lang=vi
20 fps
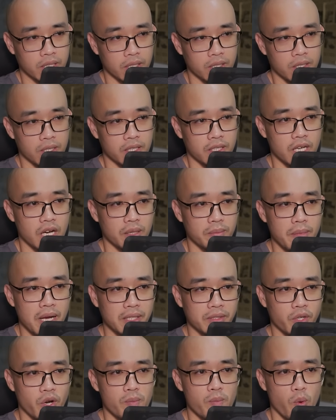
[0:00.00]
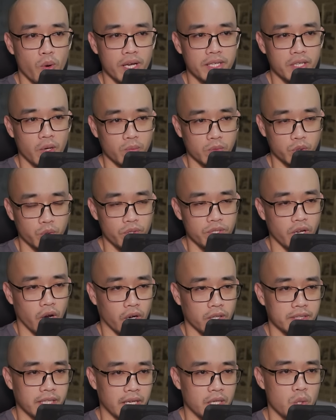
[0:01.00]
Tìm người hả? Tìm ai
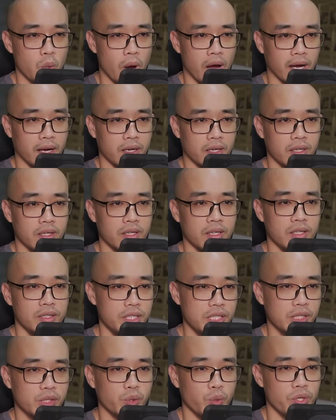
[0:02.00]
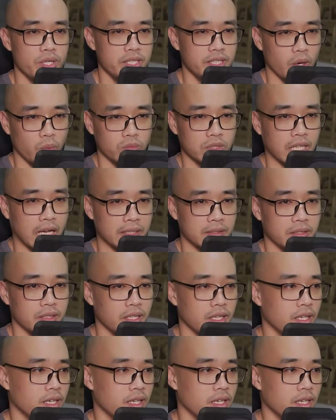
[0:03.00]
vậy? Tư Đồ Hạo hỏi.